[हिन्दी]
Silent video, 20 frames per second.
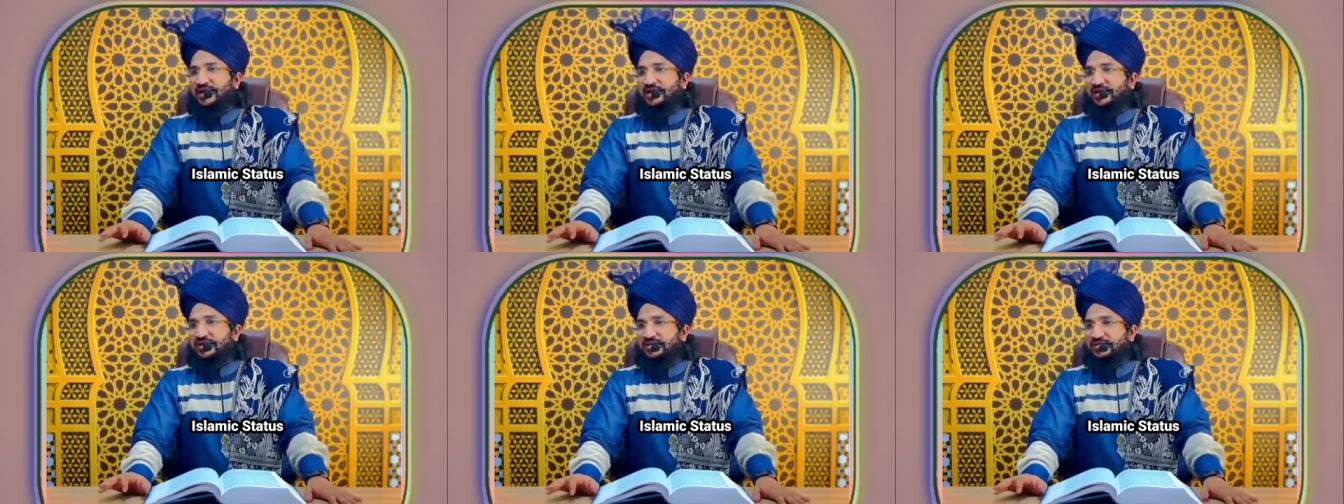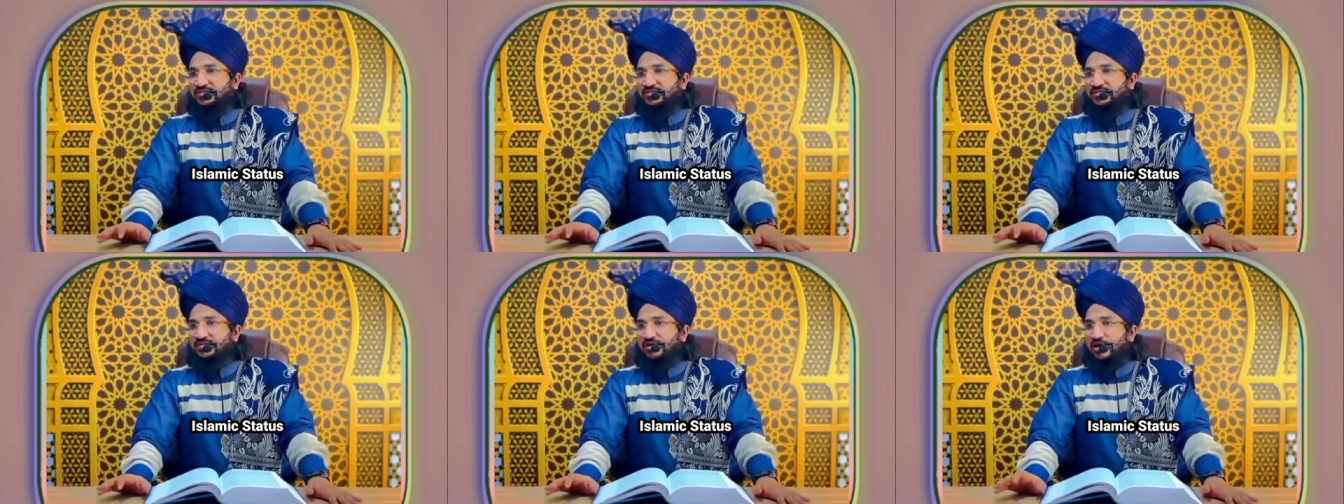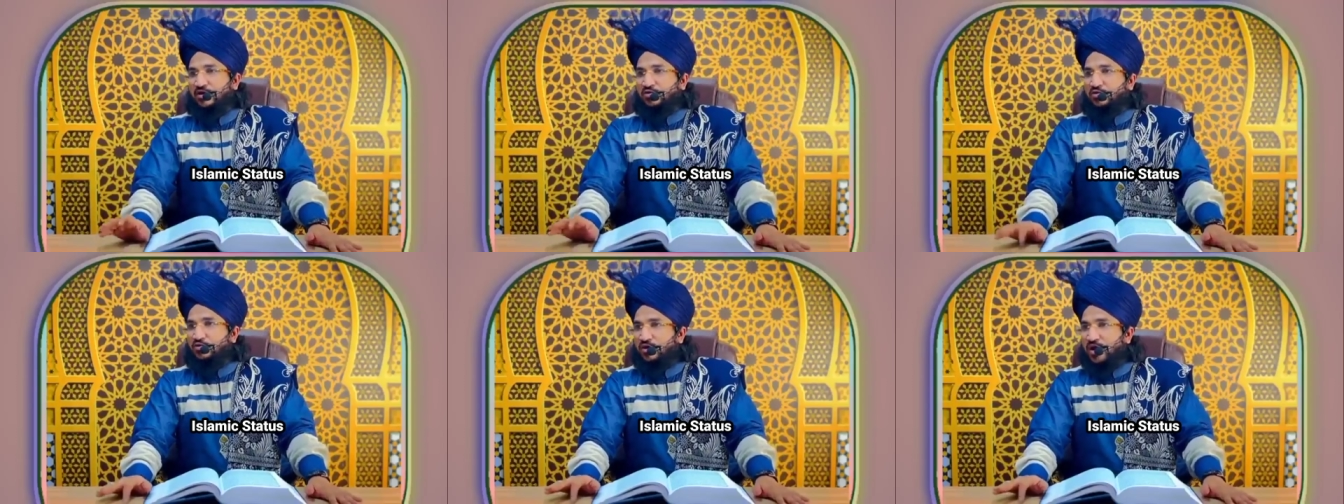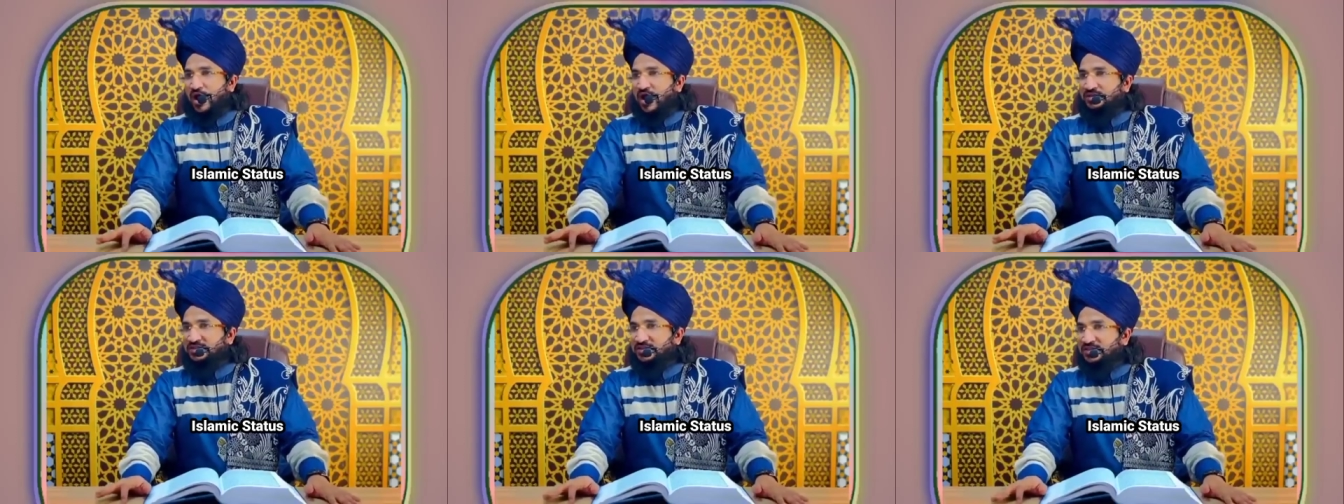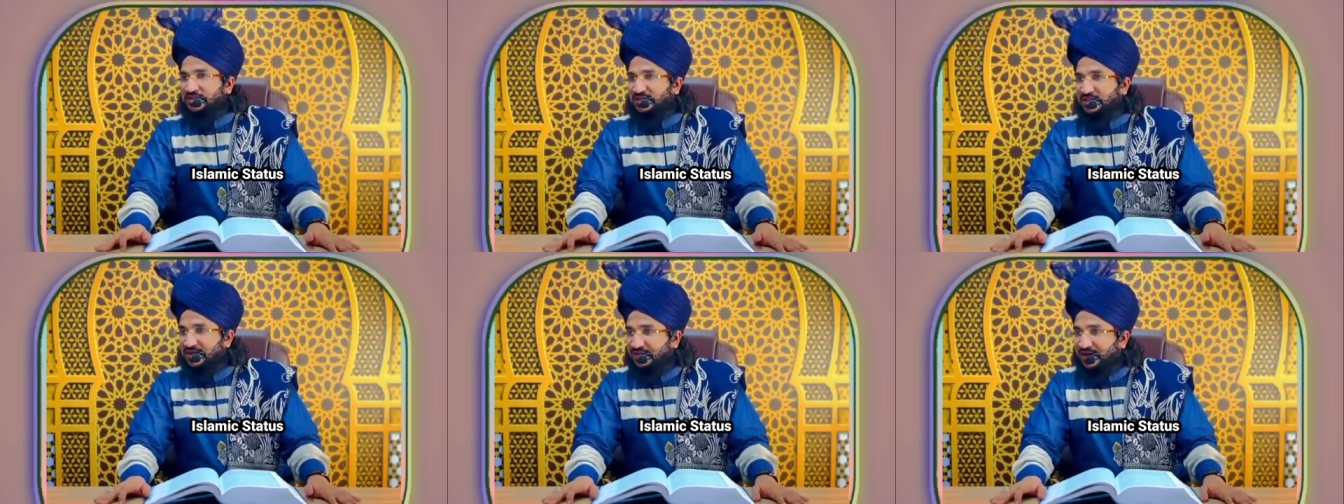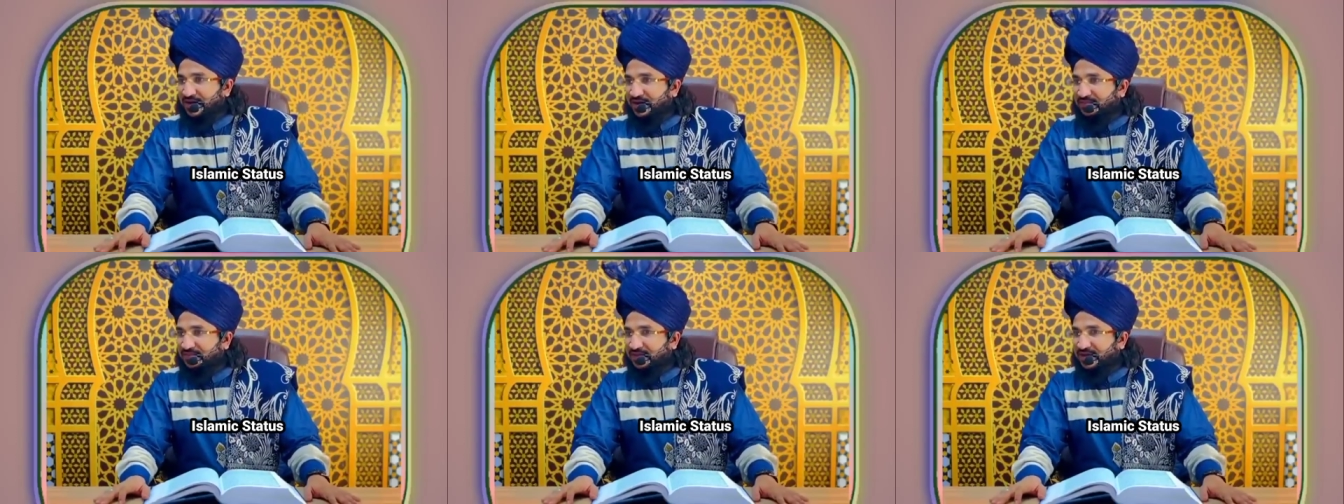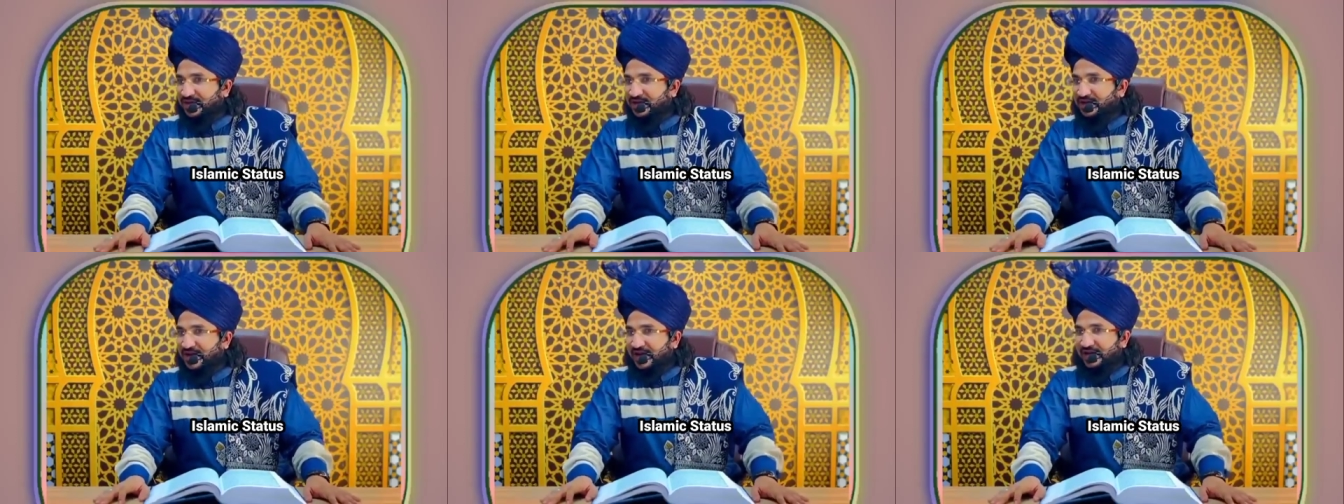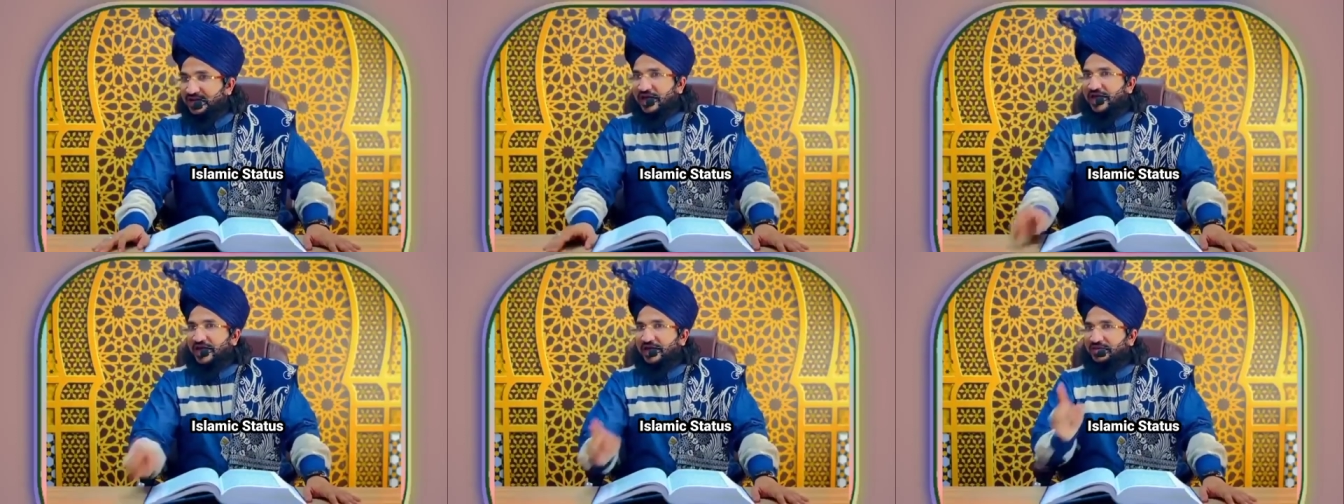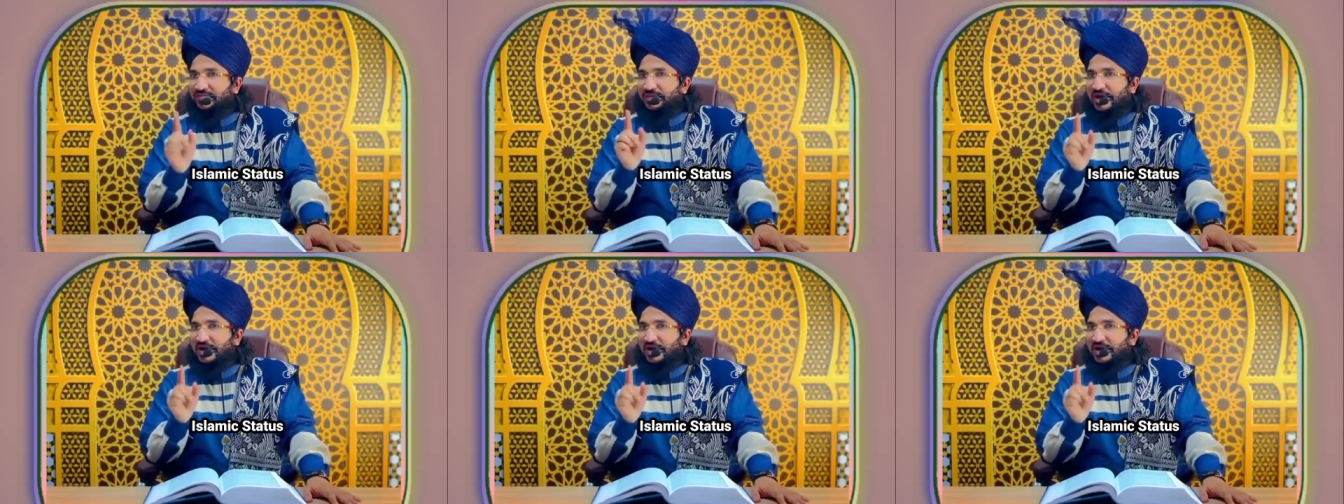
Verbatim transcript: कर रहे हैं और कुरान जिसके बारे में कह रहा है कि